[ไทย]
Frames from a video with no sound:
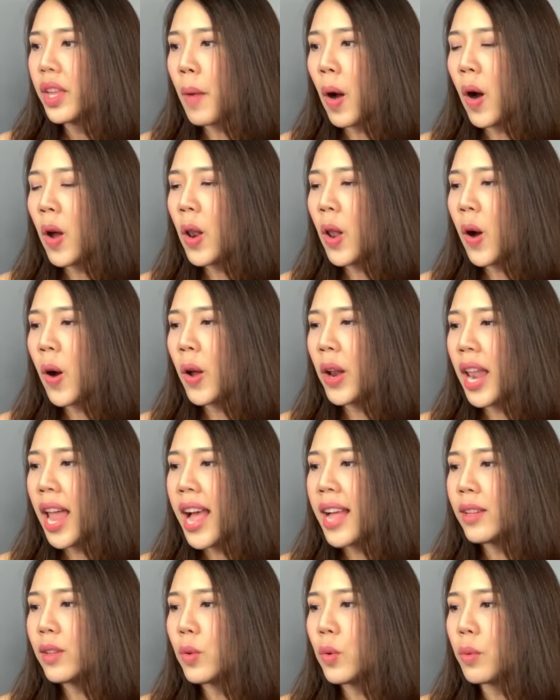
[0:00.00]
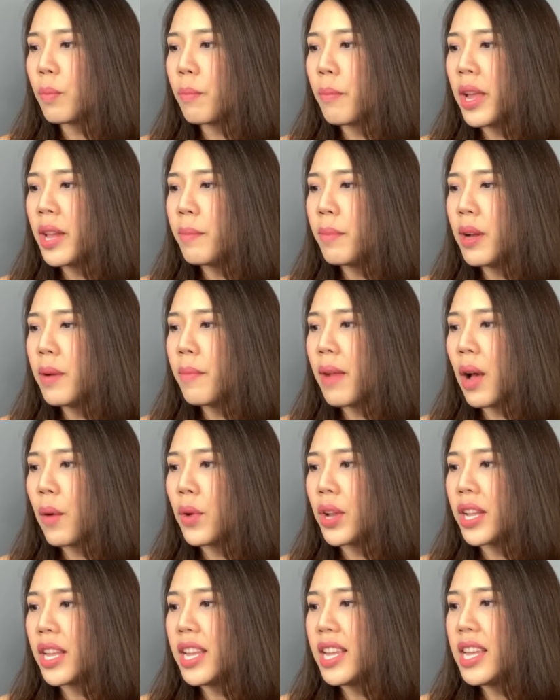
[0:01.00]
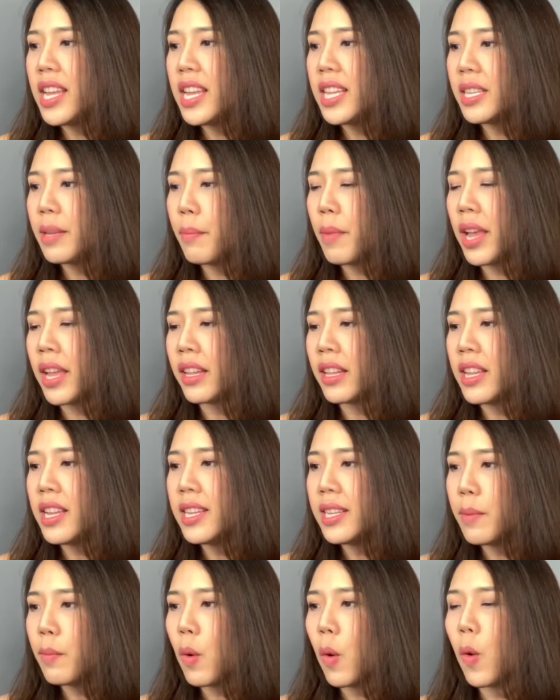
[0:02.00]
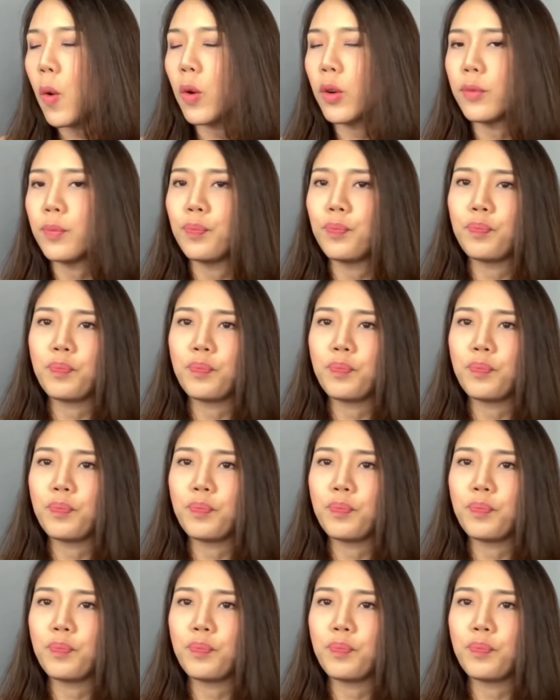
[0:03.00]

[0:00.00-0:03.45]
ปลอล่าสุดเมนเพิ่งมาวันที่ยี่สิบเอ็ด ยี่สิบหก